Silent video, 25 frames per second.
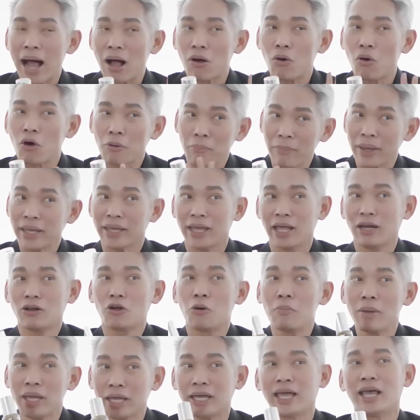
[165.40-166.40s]
บางคนไม่เก็ต
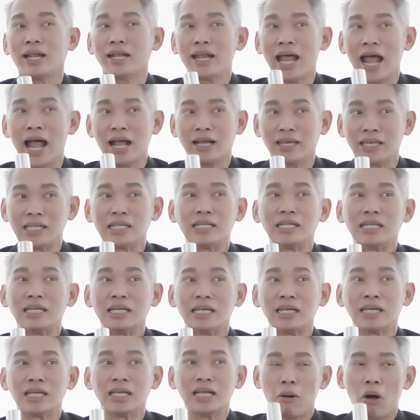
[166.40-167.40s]
ก็ไม่เก็ตนะฮะกลิ่น
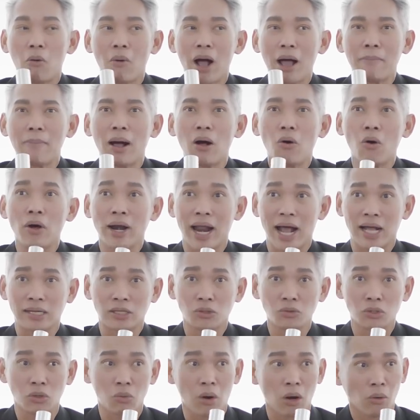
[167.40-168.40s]
นี้เพราะว่าบางคนอาจ
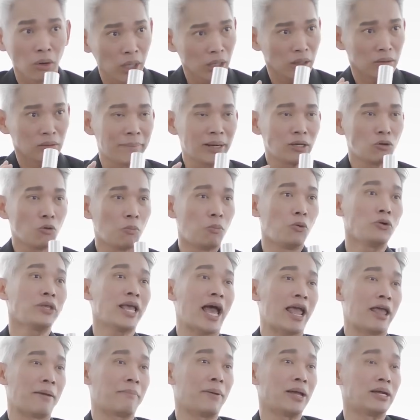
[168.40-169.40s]
จะรู้สึกว่าอุ๊ยมันดูผู้
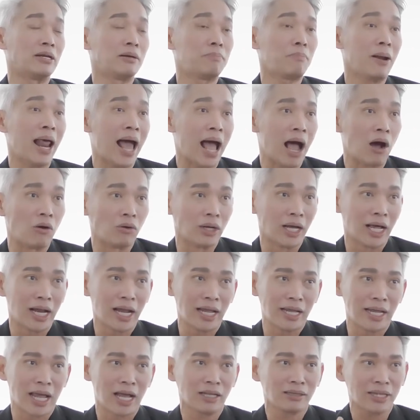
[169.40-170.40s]
ใหญ่ไปหรือเปล่าหรืออะ
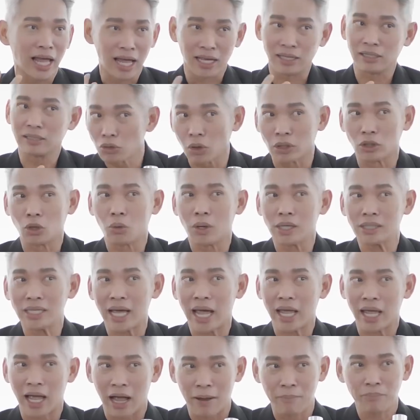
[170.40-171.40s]
ไรเงี้ยแต่ส่วนตัว
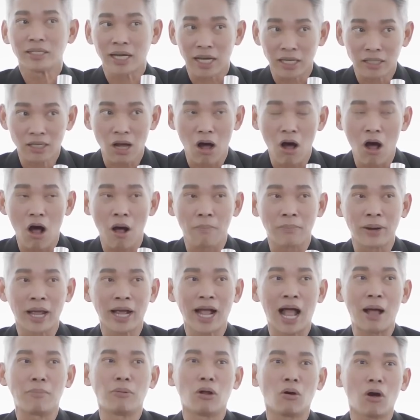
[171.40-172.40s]
ชัยอ่ะชัยชอบ
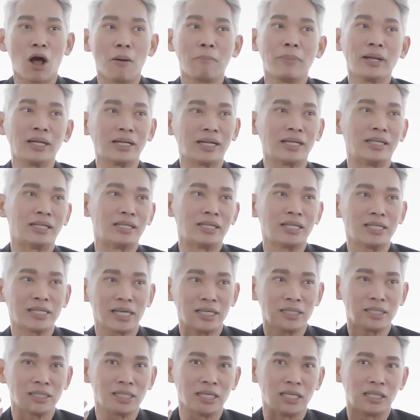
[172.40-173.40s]
นะครับแล้วก็เป็นกลิ่นที่
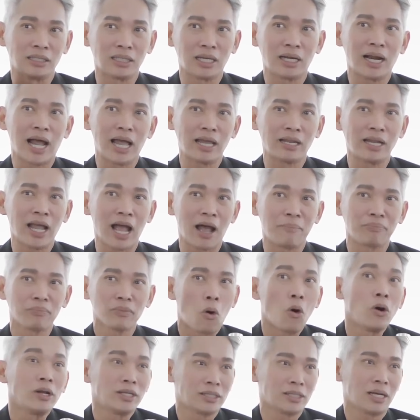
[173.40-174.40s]
ชัยฉีดทีไรเนี่ย
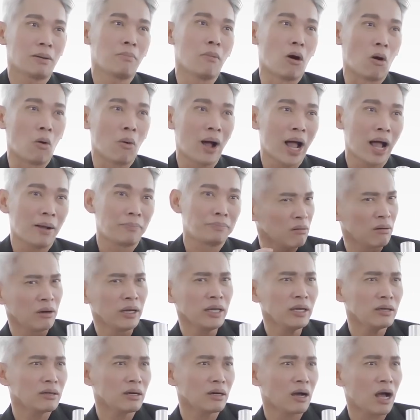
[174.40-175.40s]
คนจะบอกว่า
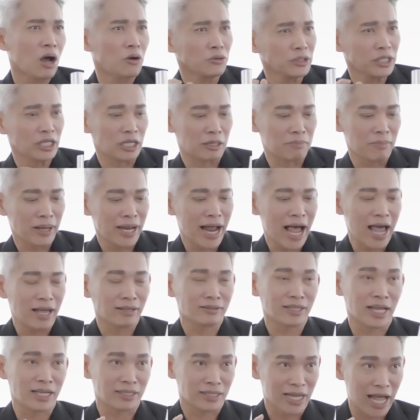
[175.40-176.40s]
เฮ้ยเขาฉีดไม่ได้
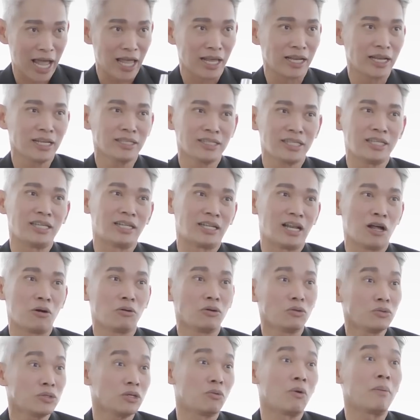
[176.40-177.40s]
แต่ชัยเนี่ยฉีดแล้
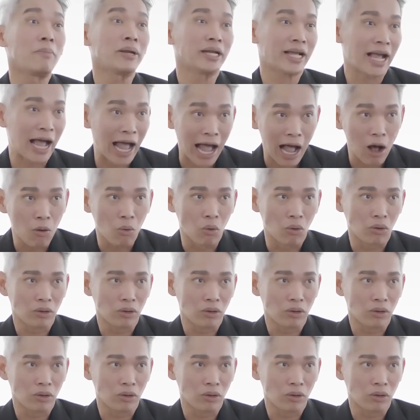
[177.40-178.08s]
วรู้สึกว่ามันเข้า